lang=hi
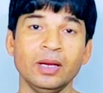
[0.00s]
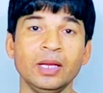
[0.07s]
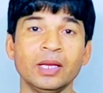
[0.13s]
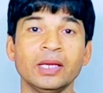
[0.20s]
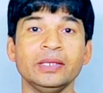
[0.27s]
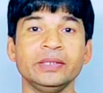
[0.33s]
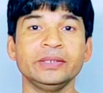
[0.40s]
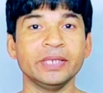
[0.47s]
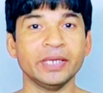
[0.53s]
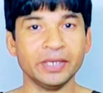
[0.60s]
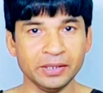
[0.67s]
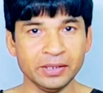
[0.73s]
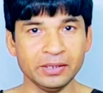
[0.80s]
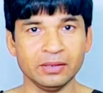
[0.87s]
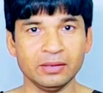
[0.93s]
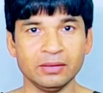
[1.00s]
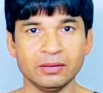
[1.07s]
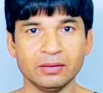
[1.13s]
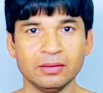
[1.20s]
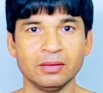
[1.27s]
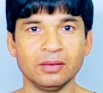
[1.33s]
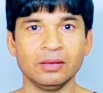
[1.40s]
लेकिन यही
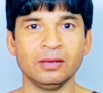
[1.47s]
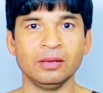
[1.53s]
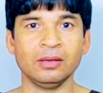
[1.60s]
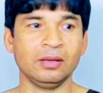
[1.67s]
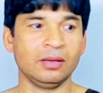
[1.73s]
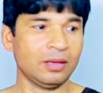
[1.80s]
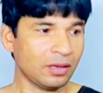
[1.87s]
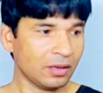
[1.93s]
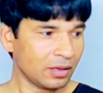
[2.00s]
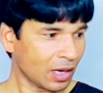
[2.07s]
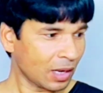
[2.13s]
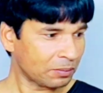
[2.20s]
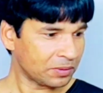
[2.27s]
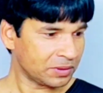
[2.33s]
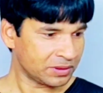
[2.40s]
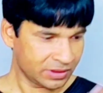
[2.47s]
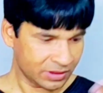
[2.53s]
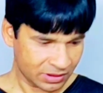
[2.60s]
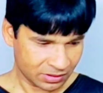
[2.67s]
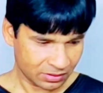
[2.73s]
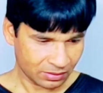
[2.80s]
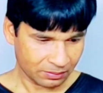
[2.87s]
अगर आप किसी